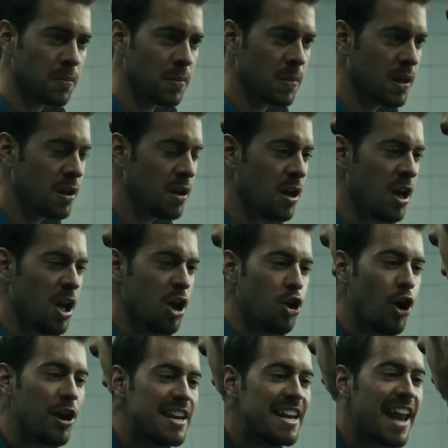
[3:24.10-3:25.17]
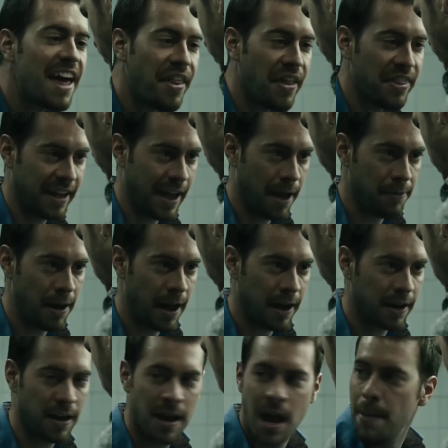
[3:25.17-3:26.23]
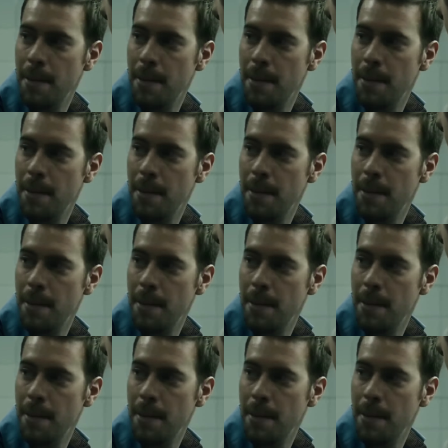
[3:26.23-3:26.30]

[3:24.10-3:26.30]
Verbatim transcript: चाहिए इस बात पर उन दोनों के